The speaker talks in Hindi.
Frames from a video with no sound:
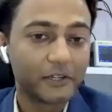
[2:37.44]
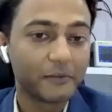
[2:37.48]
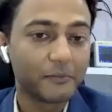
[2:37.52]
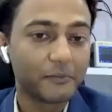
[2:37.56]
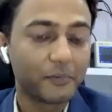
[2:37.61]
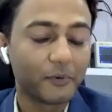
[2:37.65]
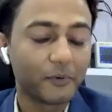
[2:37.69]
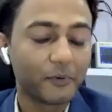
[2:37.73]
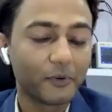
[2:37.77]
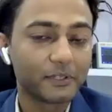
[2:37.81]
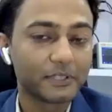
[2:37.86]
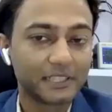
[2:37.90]

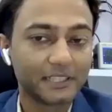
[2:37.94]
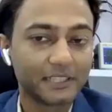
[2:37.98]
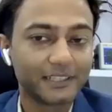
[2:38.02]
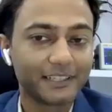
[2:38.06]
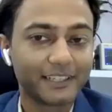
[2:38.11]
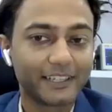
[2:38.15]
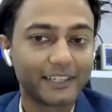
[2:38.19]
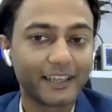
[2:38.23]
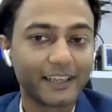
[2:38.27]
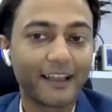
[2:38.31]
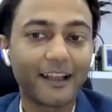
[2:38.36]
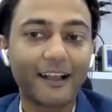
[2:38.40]
डिपॉजिट
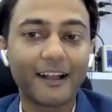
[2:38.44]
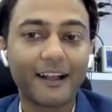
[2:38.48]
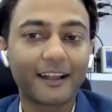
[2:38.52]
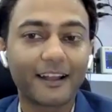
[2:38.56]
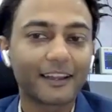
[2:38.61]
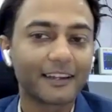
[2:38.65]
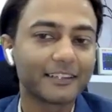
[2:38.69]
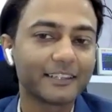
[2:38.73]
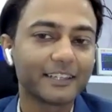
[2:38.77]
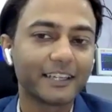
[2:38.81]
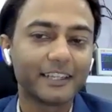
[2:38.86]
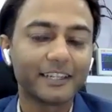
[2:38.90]
किया
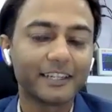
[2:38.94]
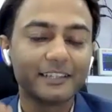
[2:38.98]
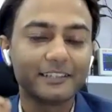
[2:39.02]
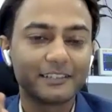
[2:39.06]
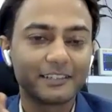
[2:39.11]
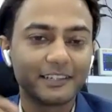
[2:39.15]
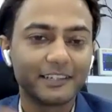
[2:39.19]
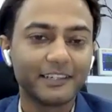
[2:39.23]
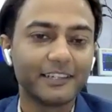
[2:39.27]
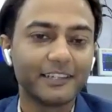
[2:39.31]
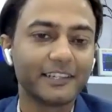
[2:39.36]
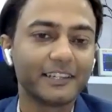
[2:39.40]
अगर यही
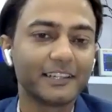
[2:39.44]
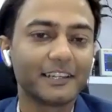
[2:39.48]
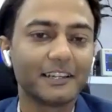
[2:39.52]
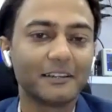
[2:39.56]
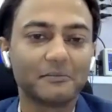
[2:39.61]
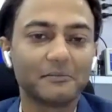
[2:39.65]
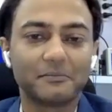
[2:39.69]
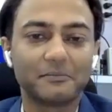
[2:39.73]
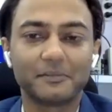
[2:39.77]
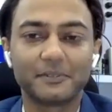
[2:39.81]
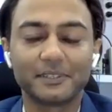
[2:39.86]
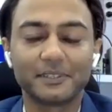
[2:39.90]
ट्रेनिंग
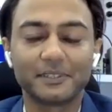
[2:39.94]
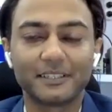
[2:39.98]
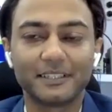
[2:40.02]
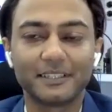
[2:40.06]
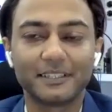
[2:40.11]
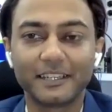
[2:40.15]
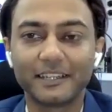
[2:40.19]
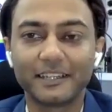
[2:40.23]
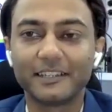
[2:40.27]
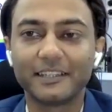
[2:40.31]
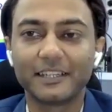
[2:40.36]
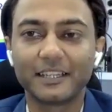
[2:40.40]
आप
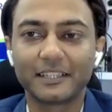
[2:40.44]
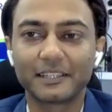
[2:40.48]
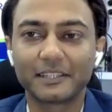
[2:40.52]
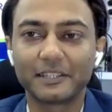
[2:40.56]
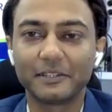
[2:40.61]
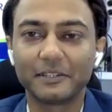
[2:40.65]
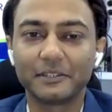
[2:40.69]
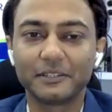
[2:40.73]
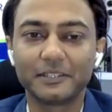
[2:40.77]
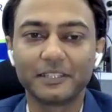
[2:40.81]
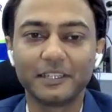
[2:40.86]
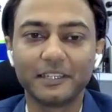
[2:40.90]
लेने
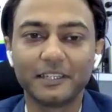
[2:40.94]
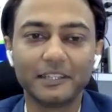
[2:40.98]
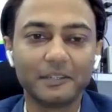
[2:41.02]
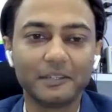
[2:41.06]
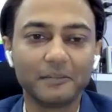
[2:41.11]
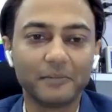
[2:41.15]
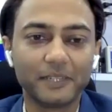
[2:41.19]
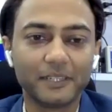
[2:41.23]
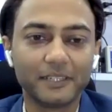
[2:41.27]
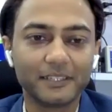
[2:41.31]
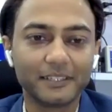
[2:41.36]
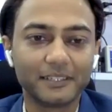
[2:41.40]
जाते हैं
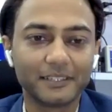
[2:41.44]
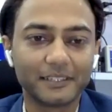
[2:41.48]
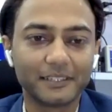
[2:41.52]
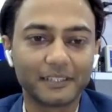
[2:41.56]
दिल्ली में